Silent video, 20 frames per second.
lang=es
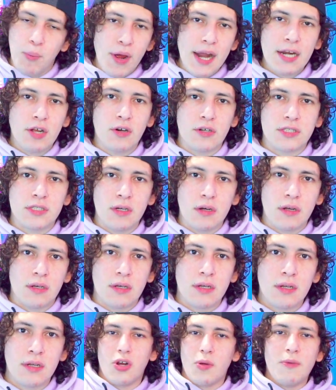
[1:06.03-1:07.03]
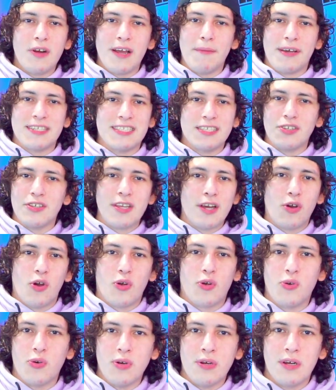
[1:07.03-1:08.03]
puercos son? ¿Cómo que vestido de
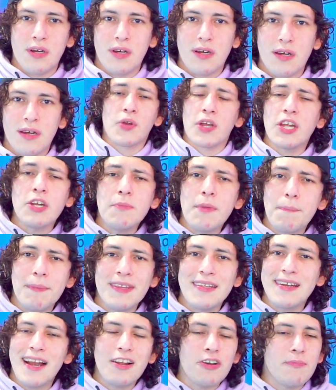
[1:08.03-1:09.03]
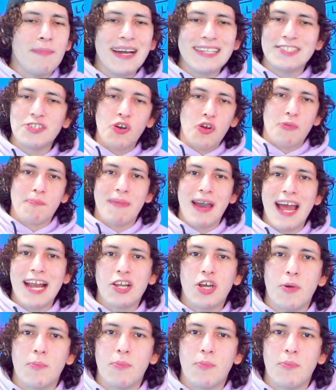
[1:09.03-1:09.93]
Goku? ¿Por qué no me piden algo más normal